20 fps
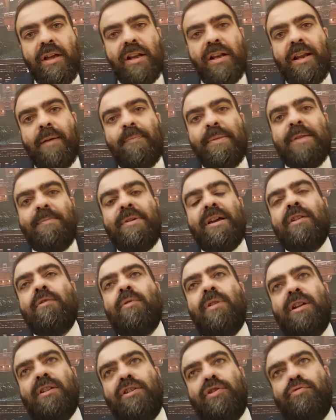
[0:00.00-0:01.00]
La prima è
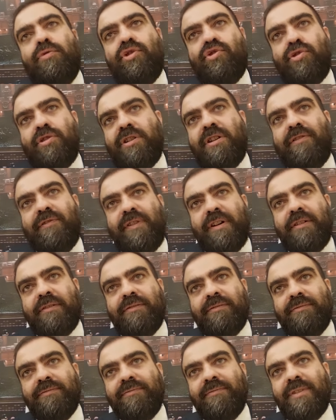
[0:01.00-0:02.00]
quella di due giorni fa.
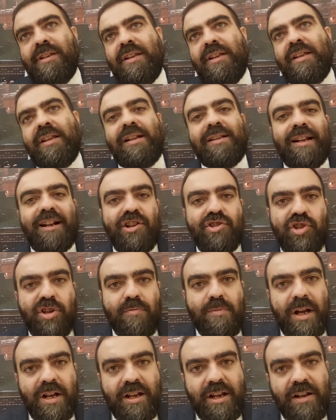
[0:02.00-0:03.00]
In realtà la
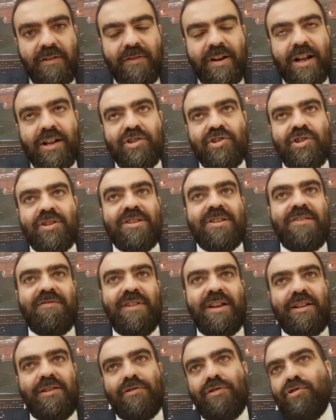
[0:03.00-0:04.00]
Germania e la Francia si
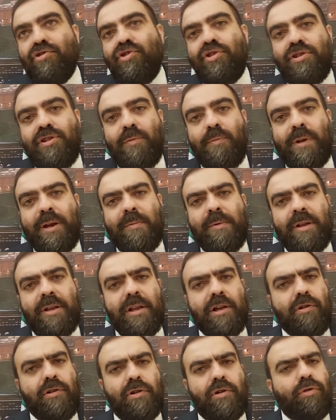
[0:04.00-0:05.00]
vedono il giorno prima e
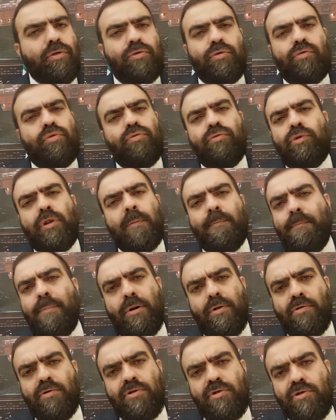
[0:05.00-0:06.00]
dicono tutto a
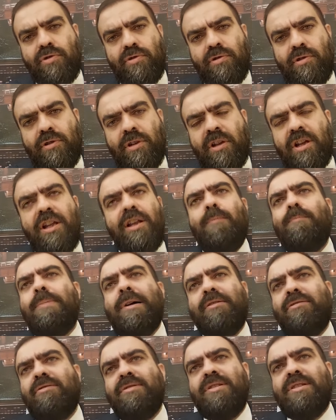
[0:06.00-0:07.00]
posto, il
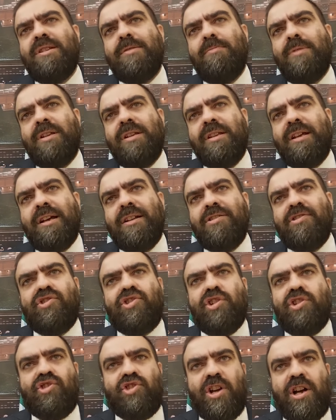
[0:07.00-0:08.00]
patto di stabilità
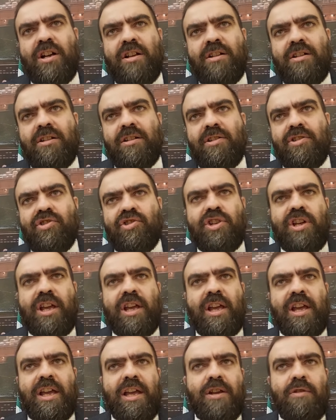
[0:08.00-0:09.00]
c'è già,
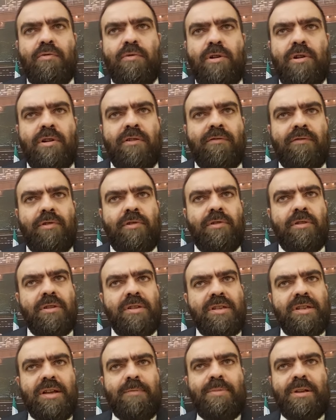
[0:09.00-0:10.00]
c'è, è nuovo,
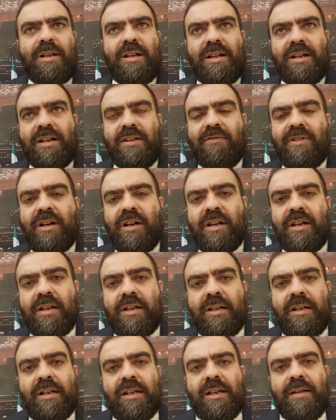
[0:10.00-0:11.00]
sta per
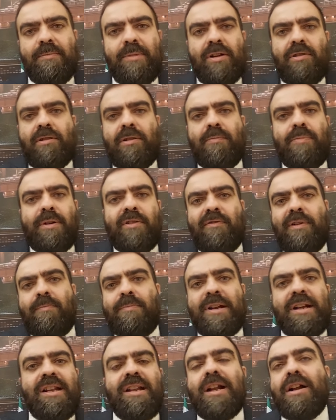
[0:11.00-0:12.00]
arrivare. La Meloni prova a
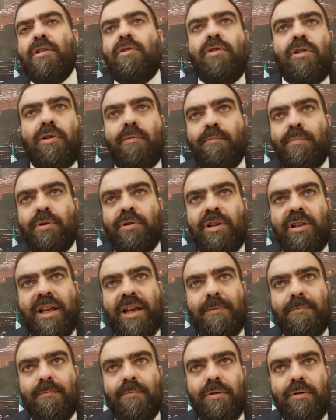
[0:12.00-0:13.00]
prendere ancora un po' di
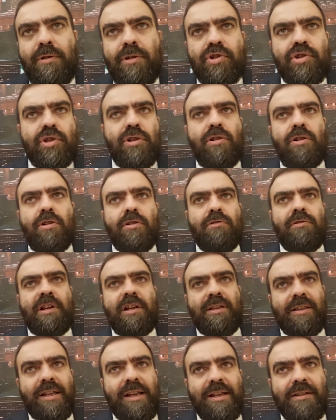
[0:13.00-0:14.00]
tempo e dice no, non
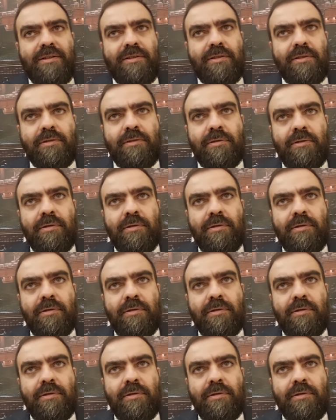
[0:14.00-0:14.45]
è detto.